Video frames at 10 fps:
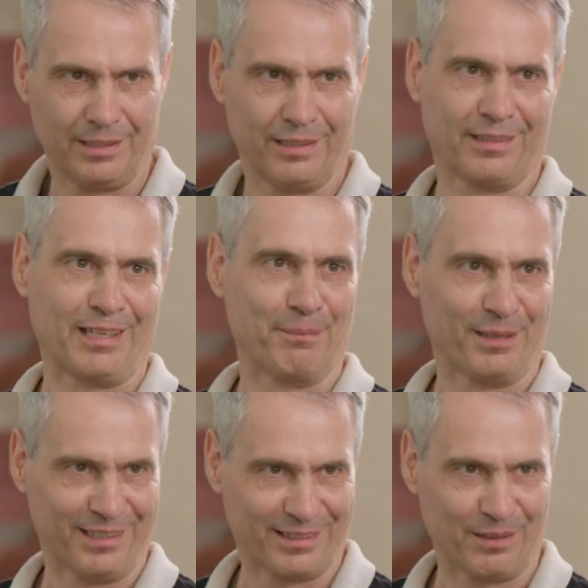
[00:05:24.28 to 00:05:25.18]
es gab
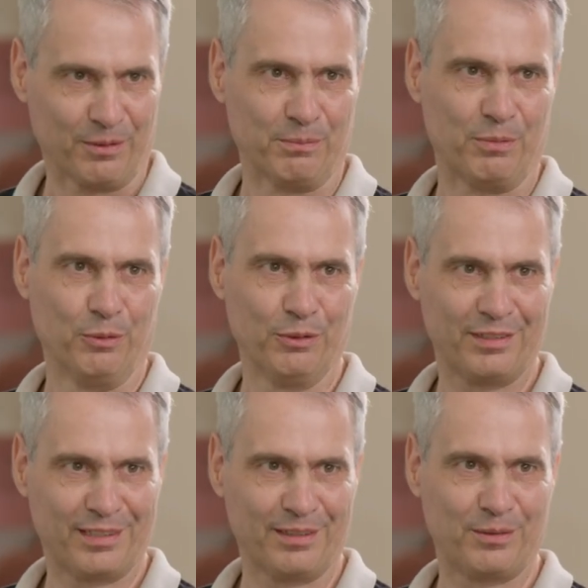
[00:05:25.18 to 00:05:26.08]
dann jetzt auch einen
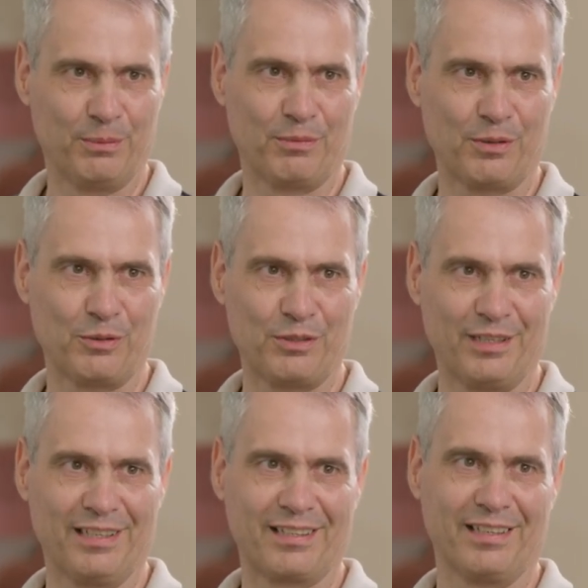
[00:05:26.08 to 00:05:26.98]
Post dazu im Social
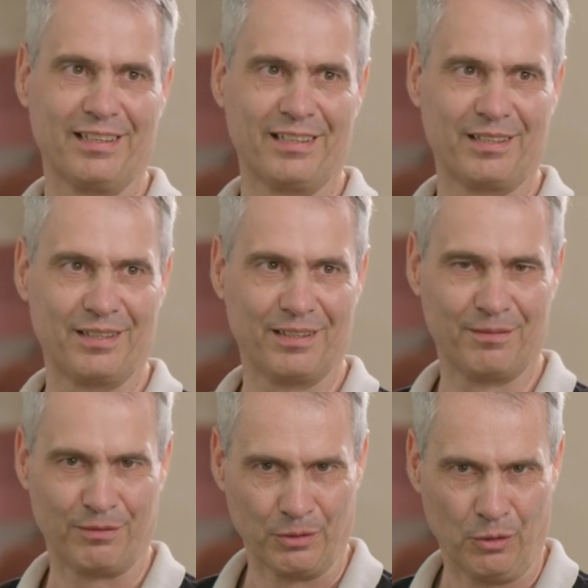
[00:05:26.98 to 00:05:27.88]
mhm. Intranet
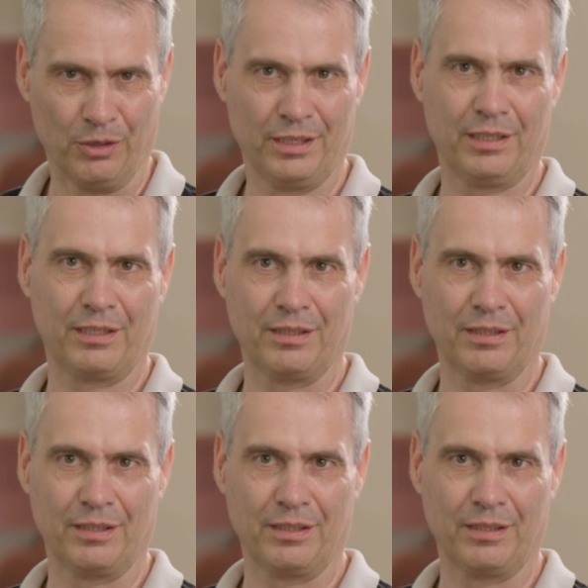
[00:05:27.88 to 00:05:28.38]
von euch.